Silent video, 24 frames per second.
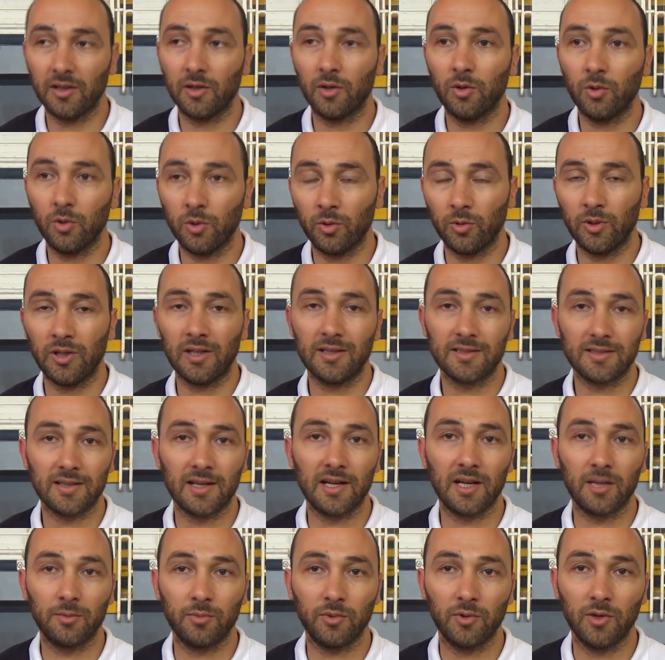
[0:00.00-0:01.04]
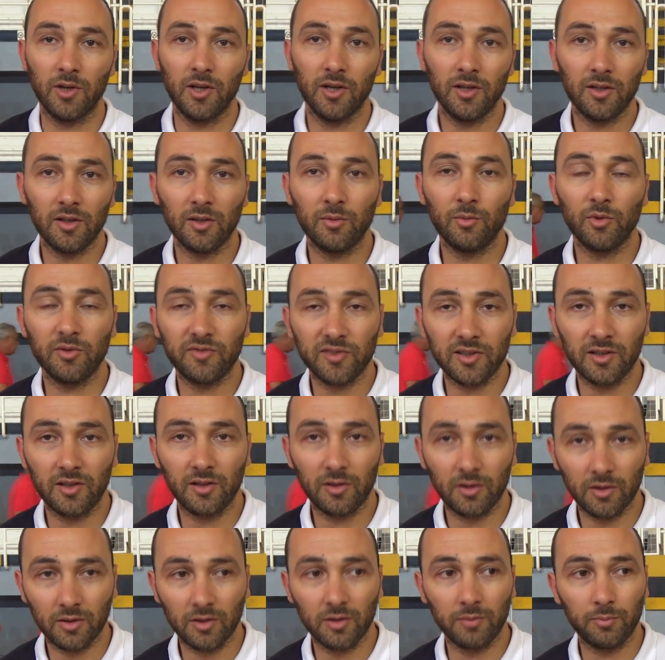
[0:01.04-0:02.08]
هو ولا صاحبه
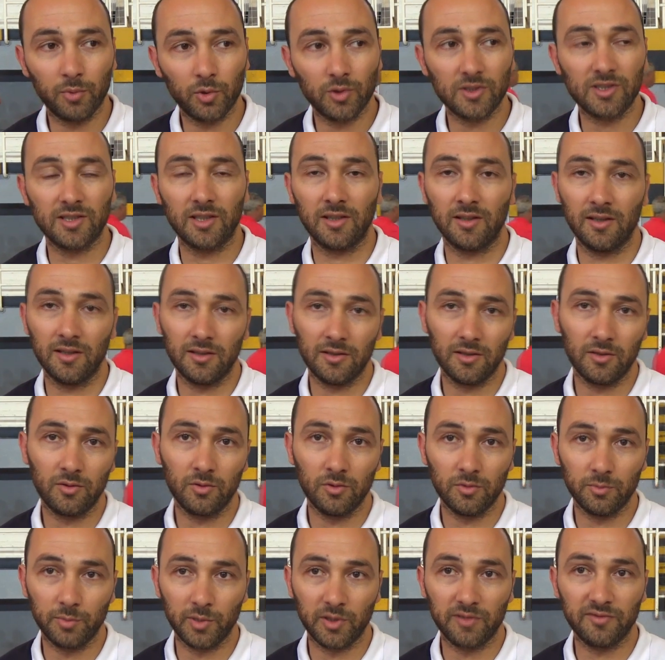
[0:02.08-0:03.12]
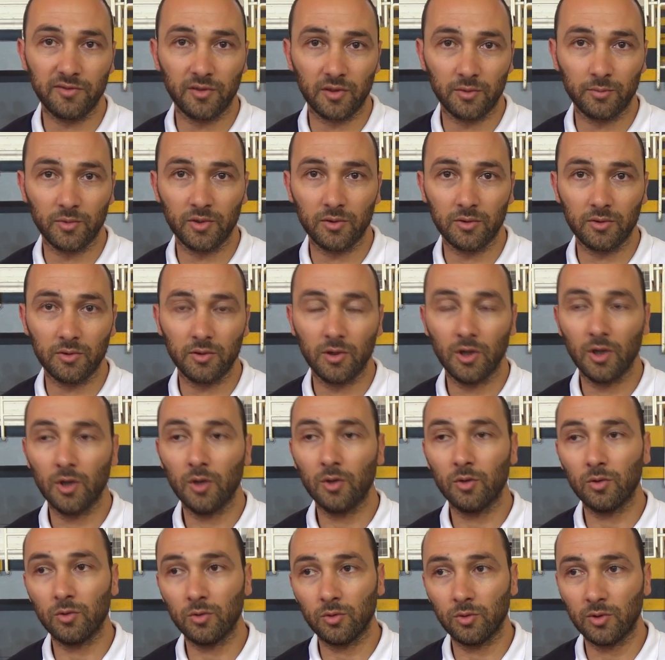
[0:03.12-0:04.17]
المفيد البوست هذاك يكون بيرفورمون
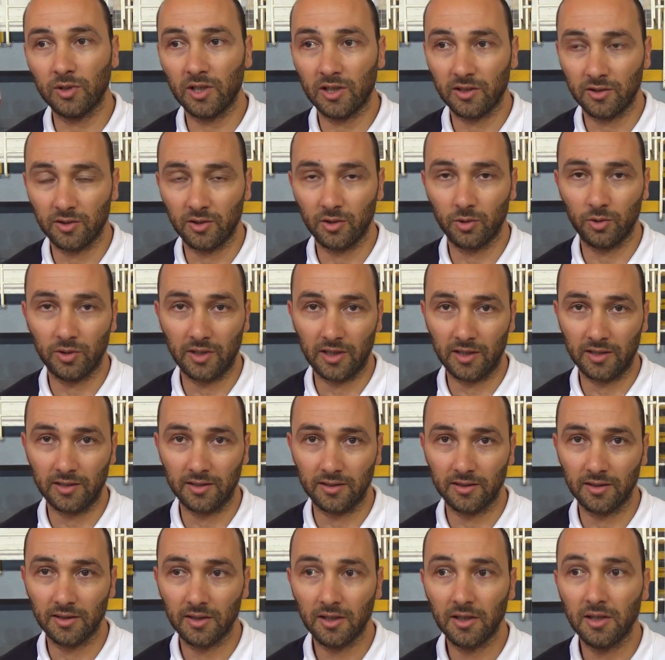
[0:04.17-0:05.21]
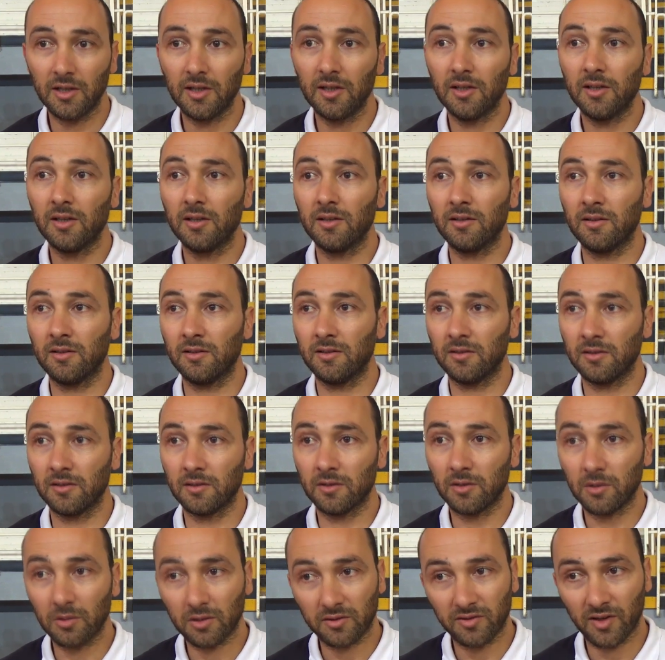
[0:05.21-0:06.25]
ويهنيون عليه
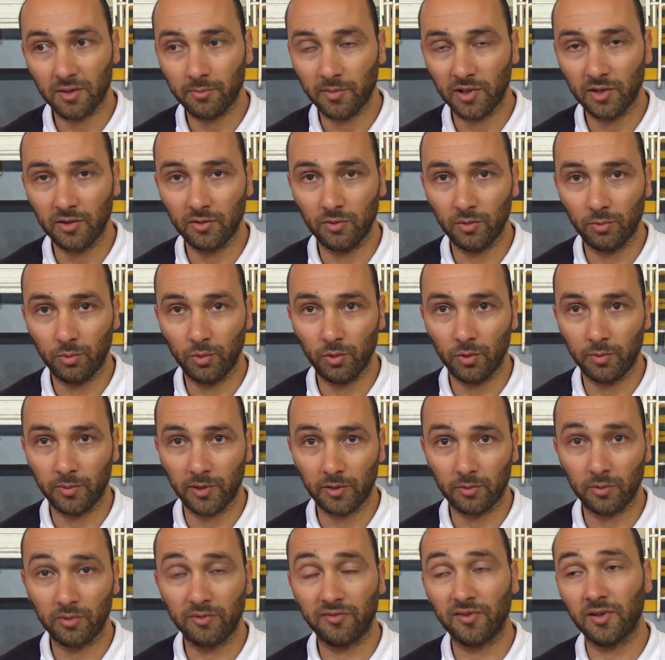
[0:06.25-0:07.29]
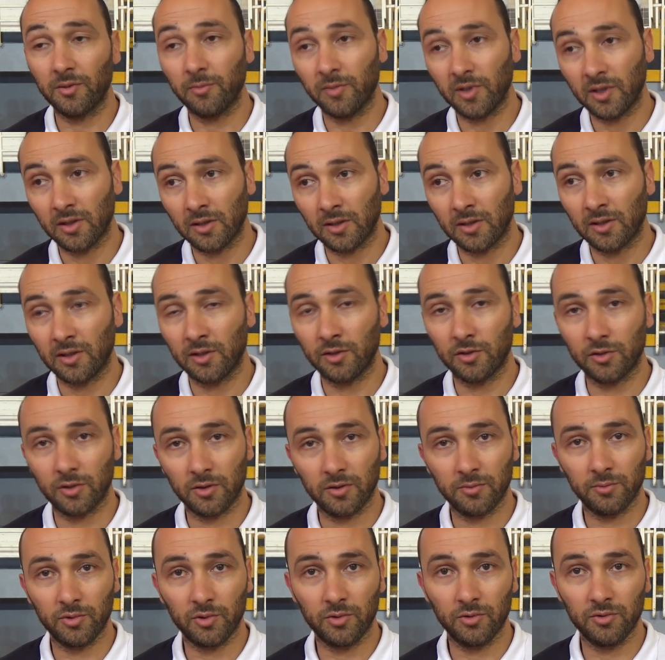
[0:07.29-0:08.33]
أه euh, دونك فما لي دوبلور باتو فما لي
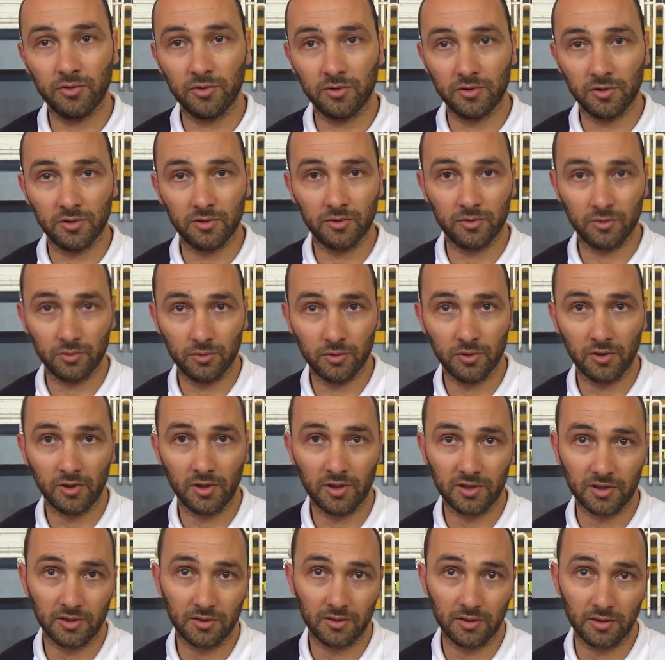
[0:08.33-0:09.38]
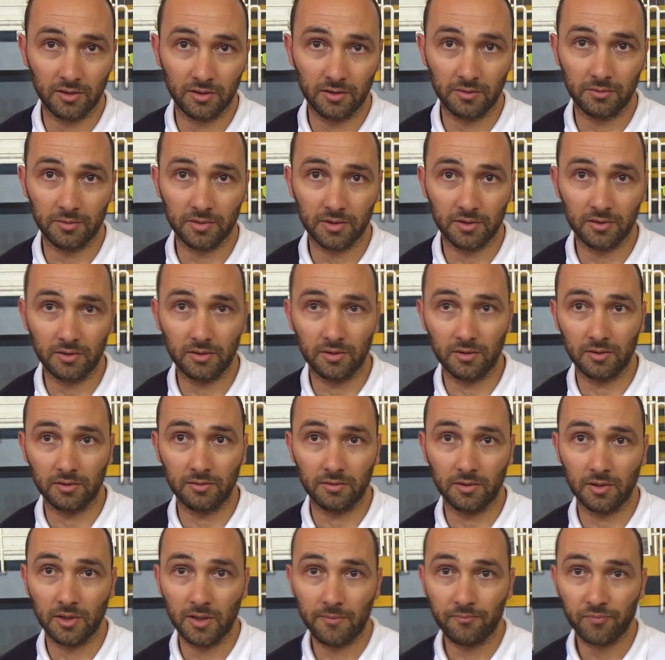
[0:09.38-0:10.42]
جون بوكو دي جون جوار باش
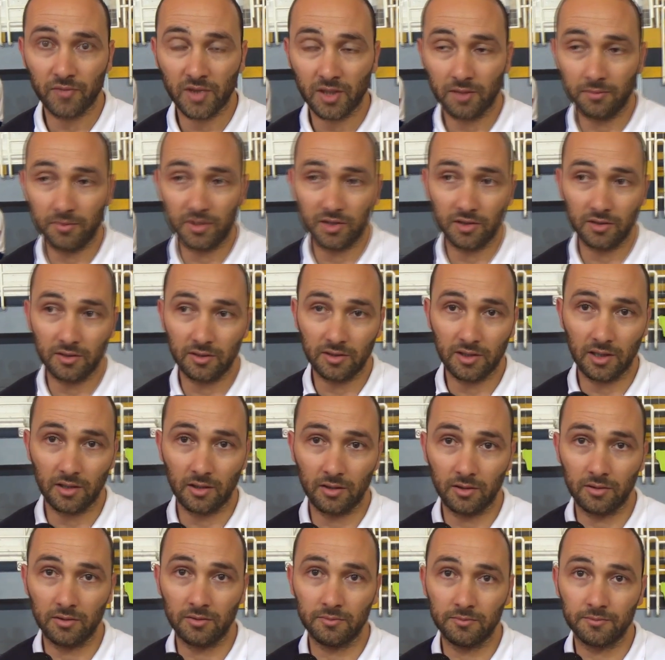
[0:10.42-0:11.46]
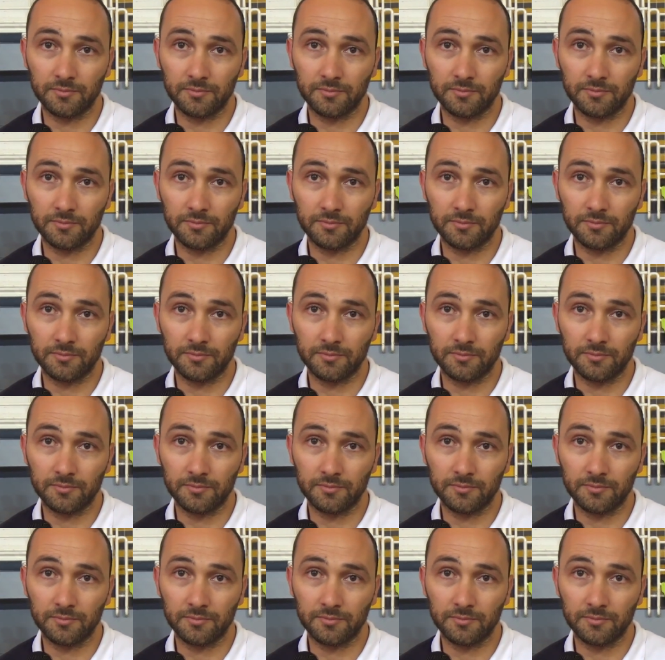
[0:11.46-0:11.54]
باش نطلعوا